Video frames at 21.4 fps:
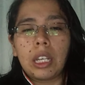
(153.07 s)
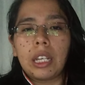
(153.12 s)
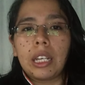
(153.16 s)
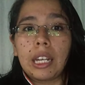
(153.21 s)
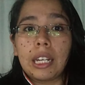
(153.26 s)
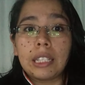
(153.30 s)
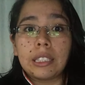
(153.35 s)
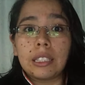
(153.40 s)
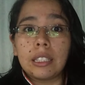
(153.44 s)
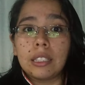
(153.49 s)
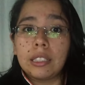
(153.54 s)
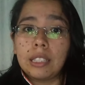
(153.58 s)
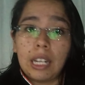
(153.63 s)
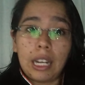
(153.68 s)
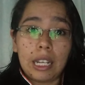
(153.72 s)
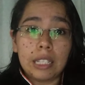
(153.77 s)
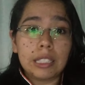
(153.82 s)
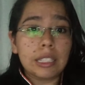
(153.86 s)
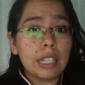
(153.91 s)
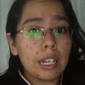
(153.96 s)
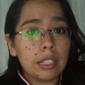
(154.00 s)
en grasas que
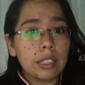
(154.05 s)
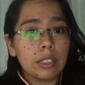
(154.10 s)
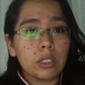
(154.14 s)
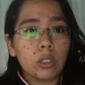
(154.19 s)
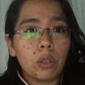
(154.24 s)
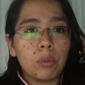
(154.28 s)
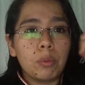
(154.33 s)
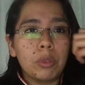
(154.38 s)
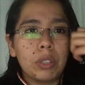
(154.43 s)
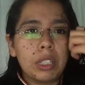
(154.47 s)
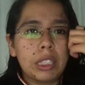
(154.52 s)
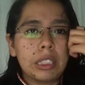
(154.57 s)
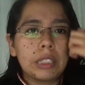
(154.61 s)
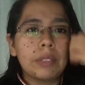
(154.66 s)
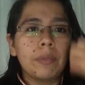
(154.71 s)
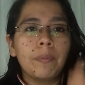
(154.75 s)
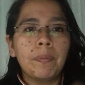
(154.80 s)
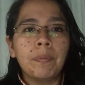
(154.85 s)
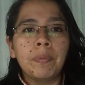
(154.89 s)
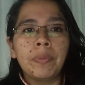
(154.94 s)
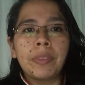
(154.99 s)
las carnes comunes.